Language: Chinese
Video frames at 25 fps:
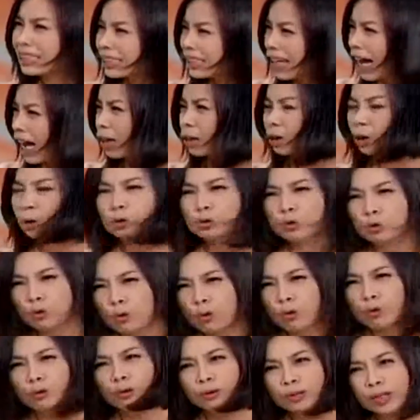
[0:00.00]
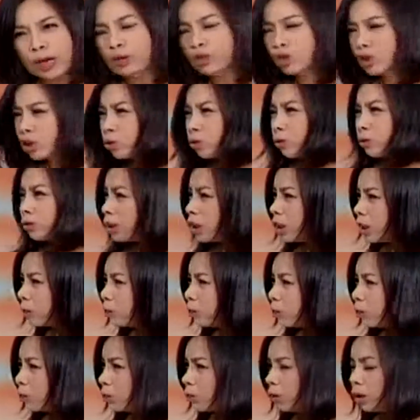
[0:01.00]
下流堕落到这种
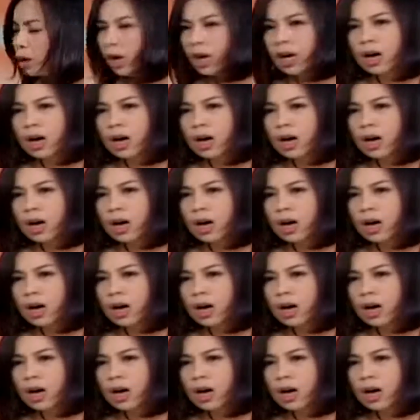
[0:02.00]
地步？